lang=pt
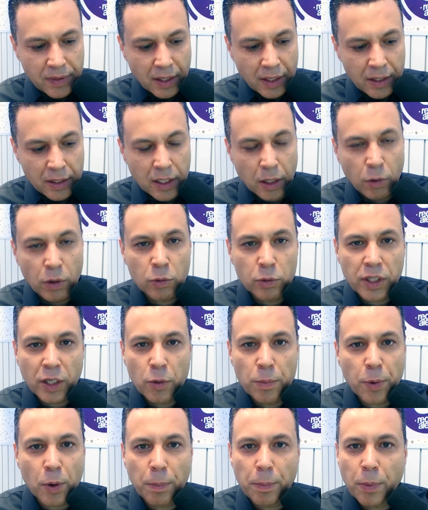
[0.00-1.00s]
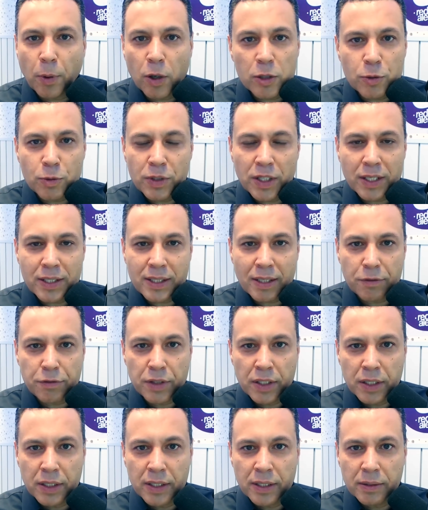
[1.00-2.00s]
então eu não tenho um propósito nesta
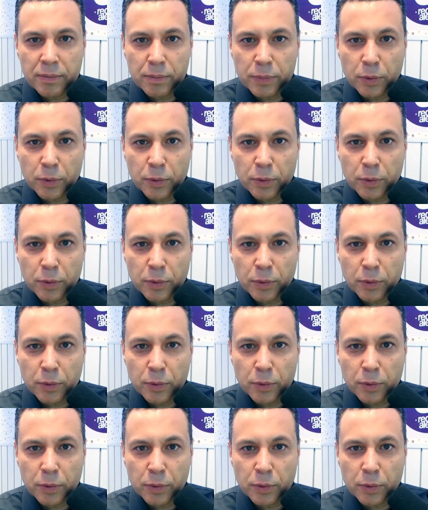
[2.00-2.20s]
vida.